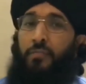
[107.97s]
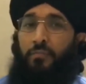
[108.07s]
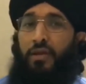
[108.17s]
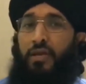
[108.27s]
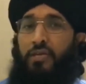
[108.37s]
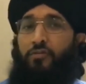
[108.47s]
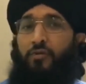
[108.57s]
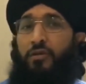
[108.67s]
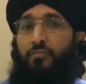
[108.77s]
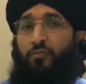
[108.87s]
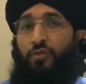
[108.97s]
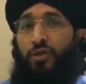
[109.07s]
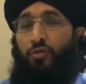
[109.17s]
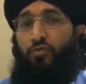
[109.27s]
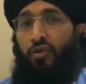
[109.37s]
बल्कि इस वक्त पूरी
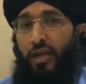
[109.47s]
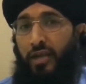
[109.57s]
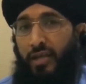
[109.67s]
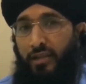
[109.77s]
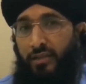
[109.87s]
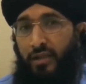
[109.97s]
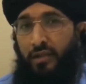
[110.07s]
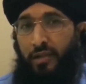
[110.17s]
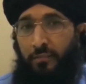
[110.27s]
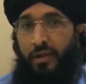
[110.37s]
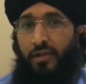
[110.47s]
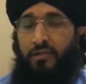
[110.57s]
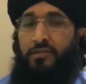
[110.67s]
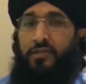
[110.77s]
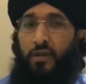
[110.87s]
दुनिया के अंदर
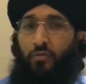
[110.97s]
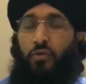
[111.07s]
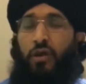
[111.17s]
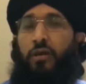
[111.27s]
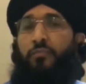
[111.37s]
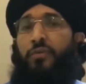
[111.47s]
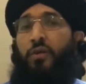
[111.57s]
लिबरल सेकुलर